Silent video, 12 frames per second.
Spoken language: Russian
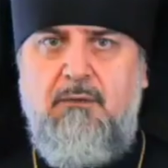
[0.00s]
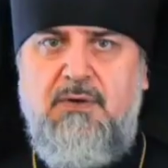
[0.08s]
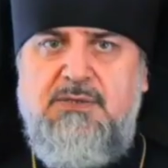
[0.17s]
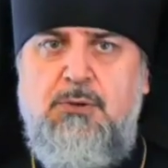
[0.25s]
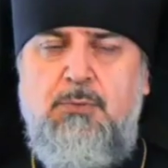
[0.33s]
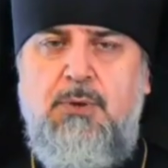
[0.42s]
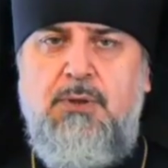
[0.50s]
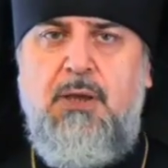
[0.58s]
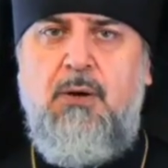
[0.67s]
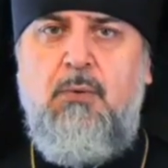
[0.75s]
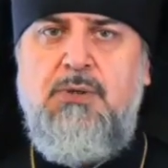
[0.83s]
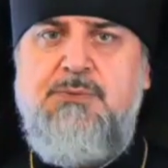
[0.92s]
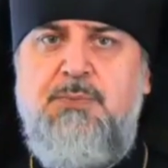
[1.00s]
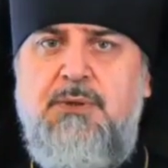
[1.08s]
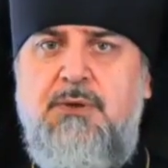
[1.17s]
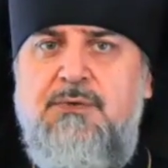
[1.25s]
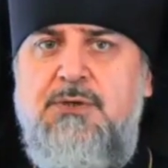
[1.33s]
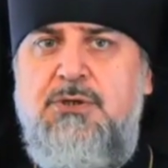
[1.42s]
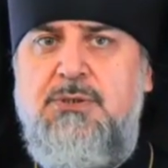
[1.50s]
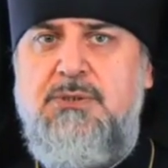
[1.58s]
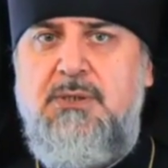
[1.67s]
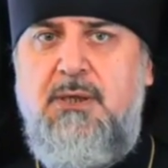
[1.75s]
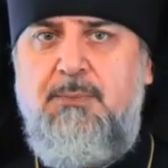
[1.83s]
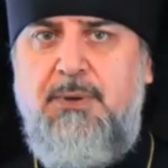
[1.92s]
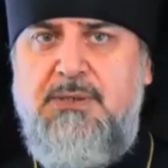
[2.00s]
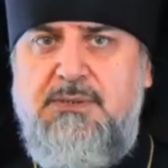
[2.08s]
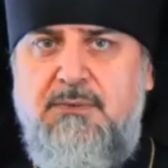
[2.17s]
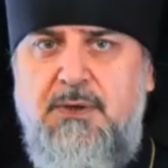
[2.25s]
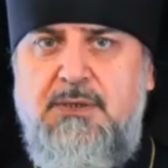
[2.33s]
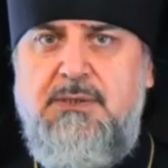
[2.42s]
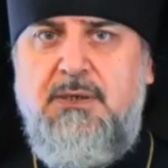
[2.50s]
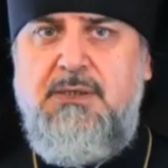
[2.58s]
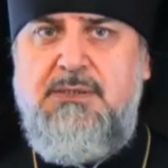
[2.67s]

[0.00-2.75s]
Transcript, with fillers: возлюбленные Господи, всечестные пресвитеры,